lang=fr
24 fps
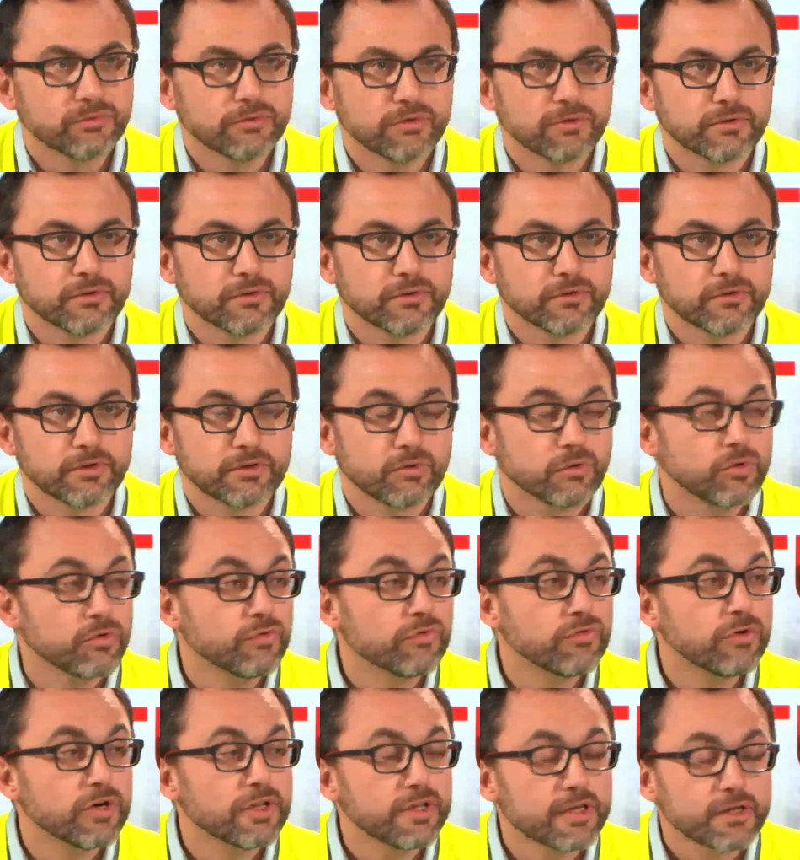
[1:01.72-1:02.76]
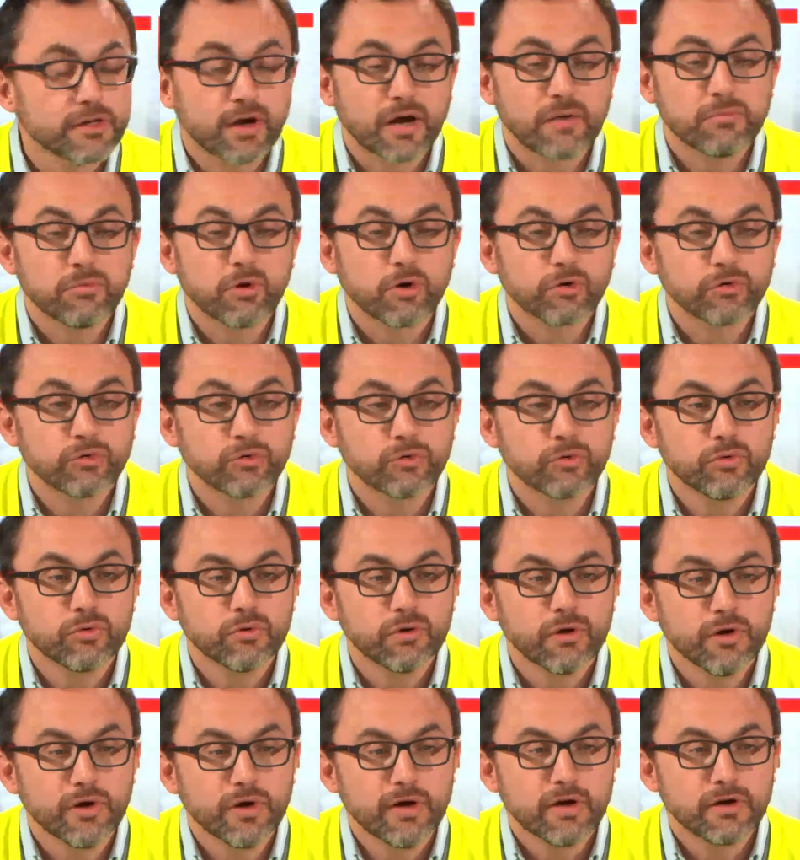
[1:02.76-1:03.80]
Donc, euh, et on le voit d'ailleurs à
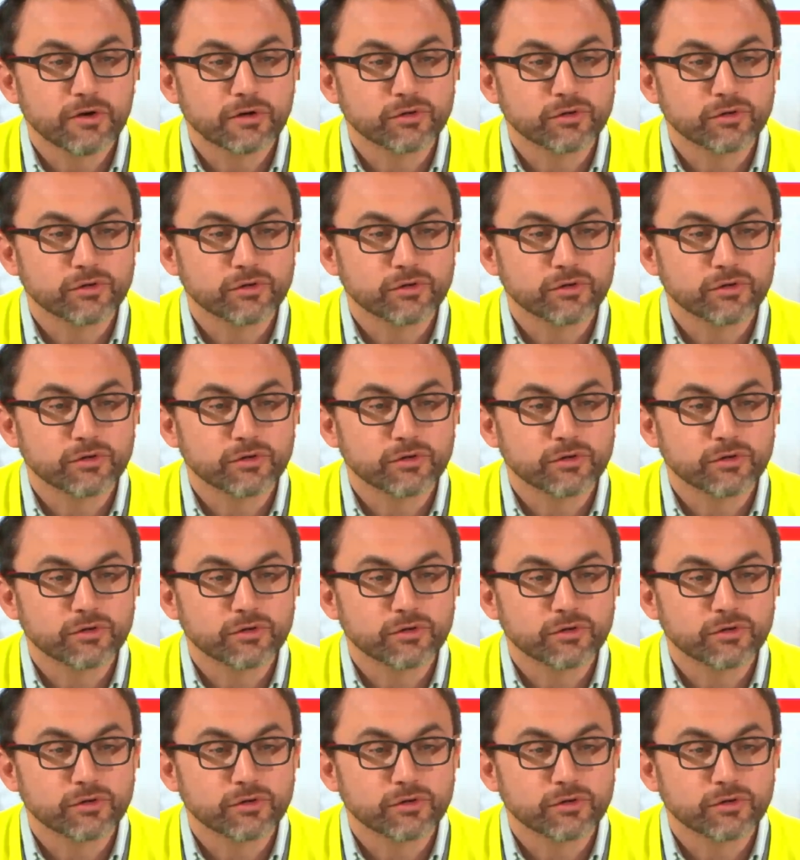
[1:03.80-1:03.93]
Bordeaux,